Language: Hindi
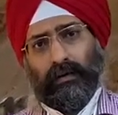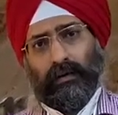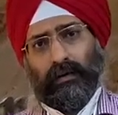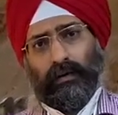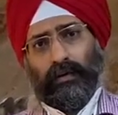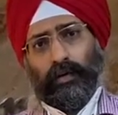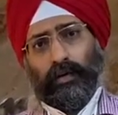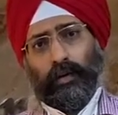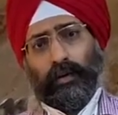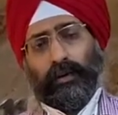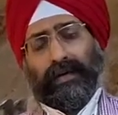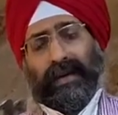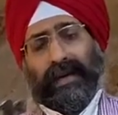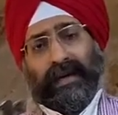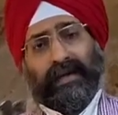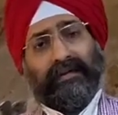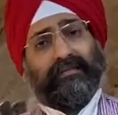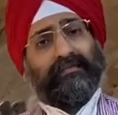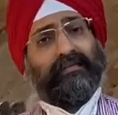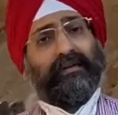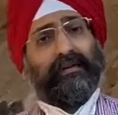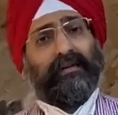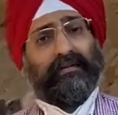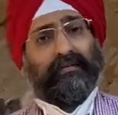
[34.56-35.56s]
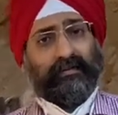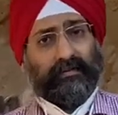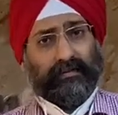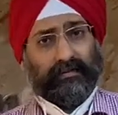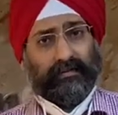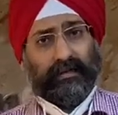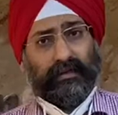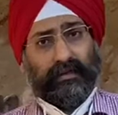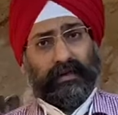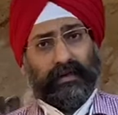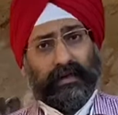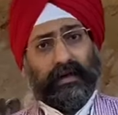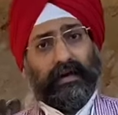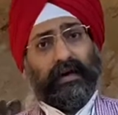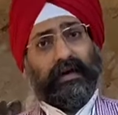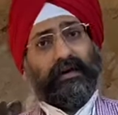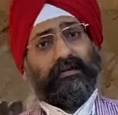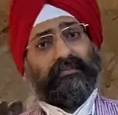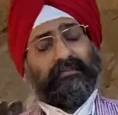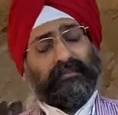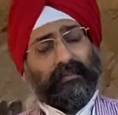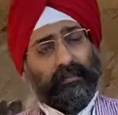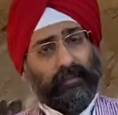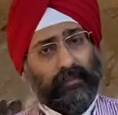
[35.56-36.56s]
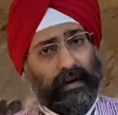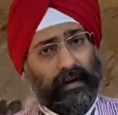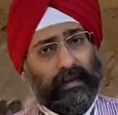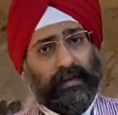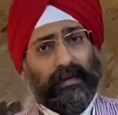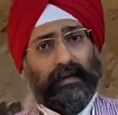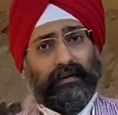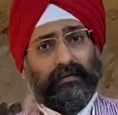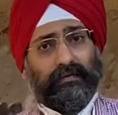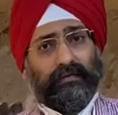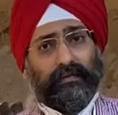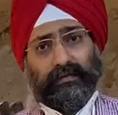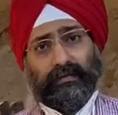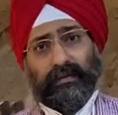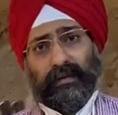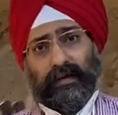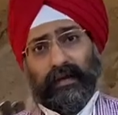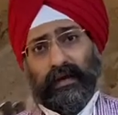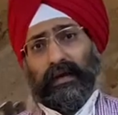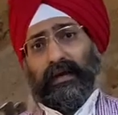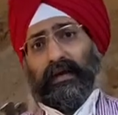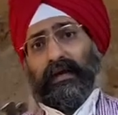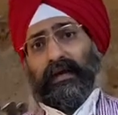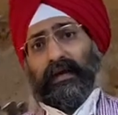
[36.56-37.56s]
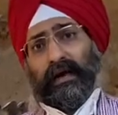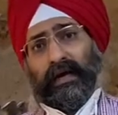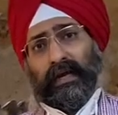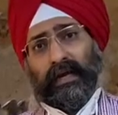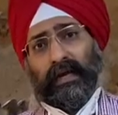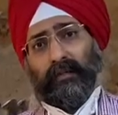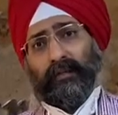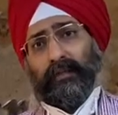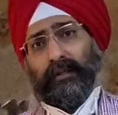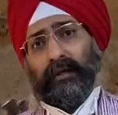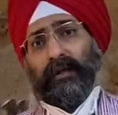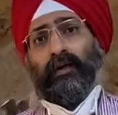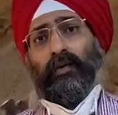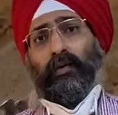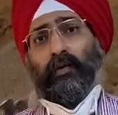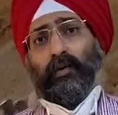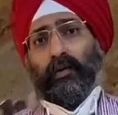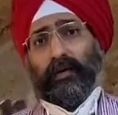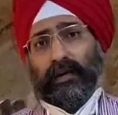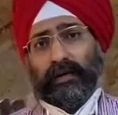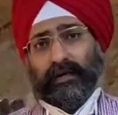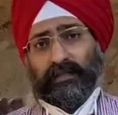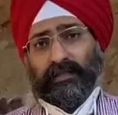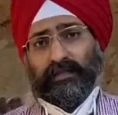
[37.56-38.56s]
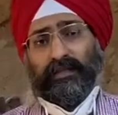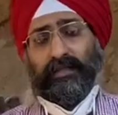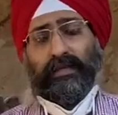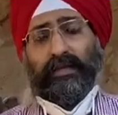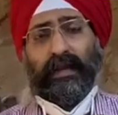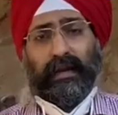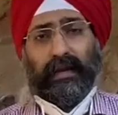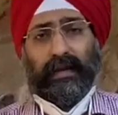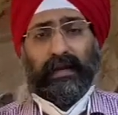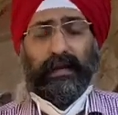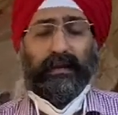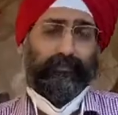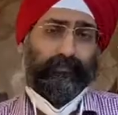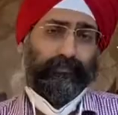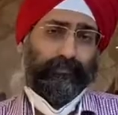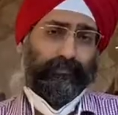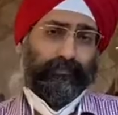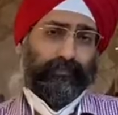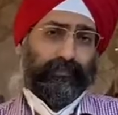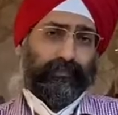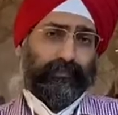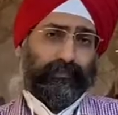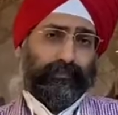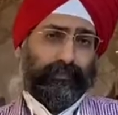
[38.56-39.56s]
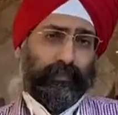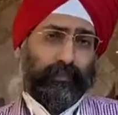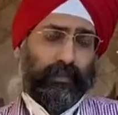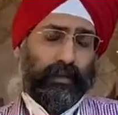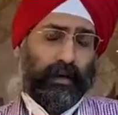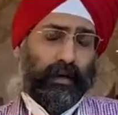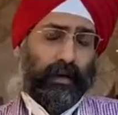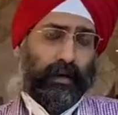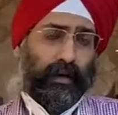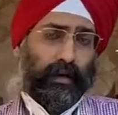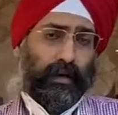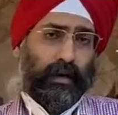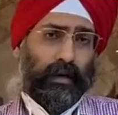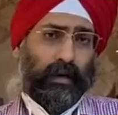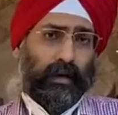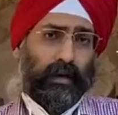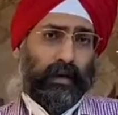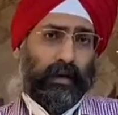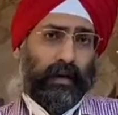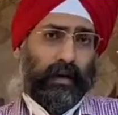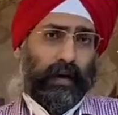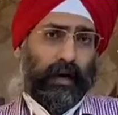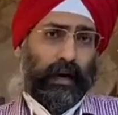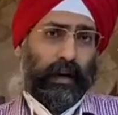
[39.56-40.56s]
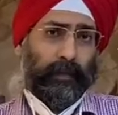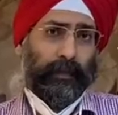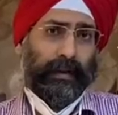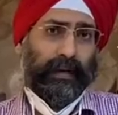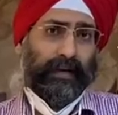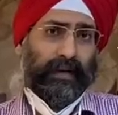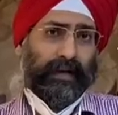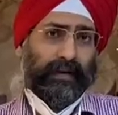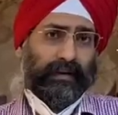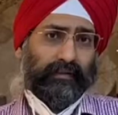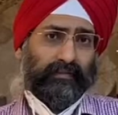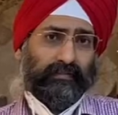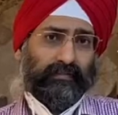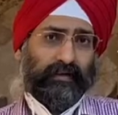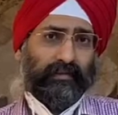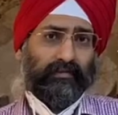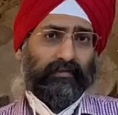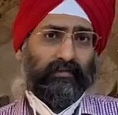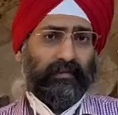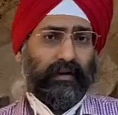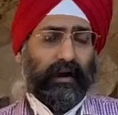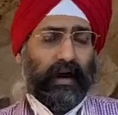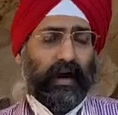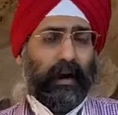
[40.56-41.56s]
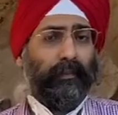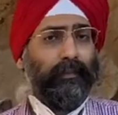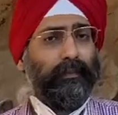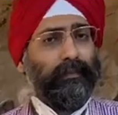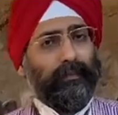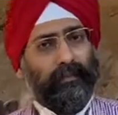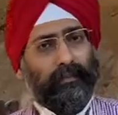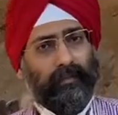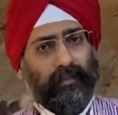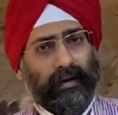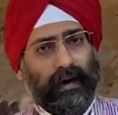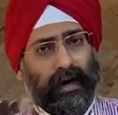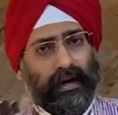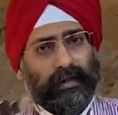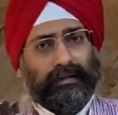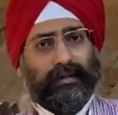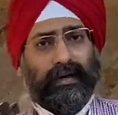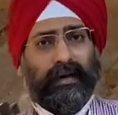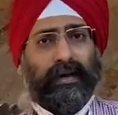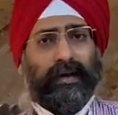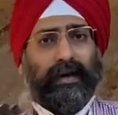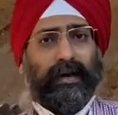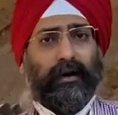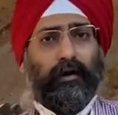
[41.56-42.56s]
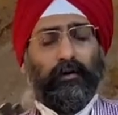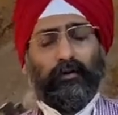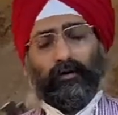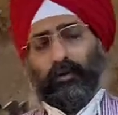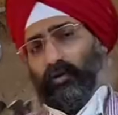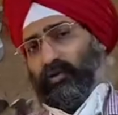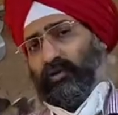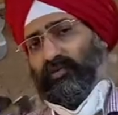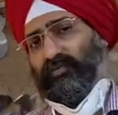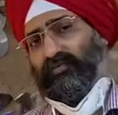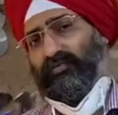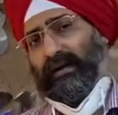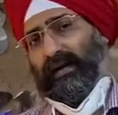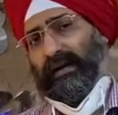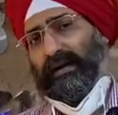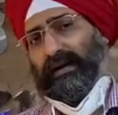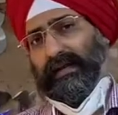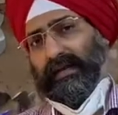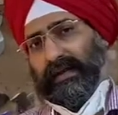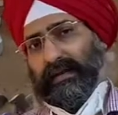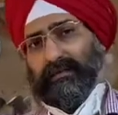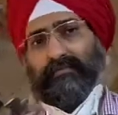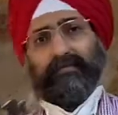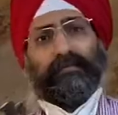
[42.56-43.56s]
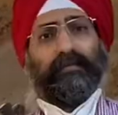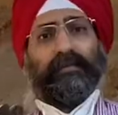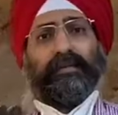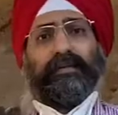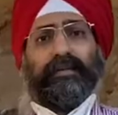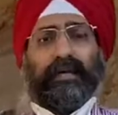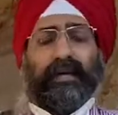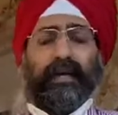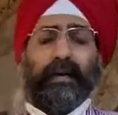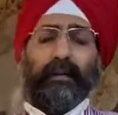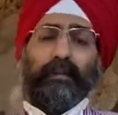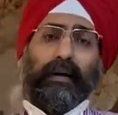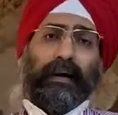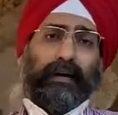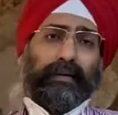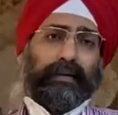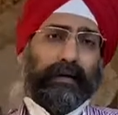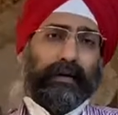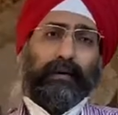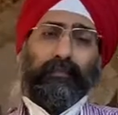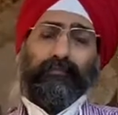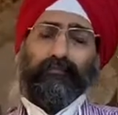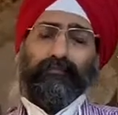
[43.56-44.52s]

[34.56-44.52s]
यूटिलाइज कर सकते हैं या इस्तेमाल कर सकते हैं कहीं भी करेक्शन के लिए अभी किस किस काम आता है ऑटलोगोस फैट ये समझने की बात है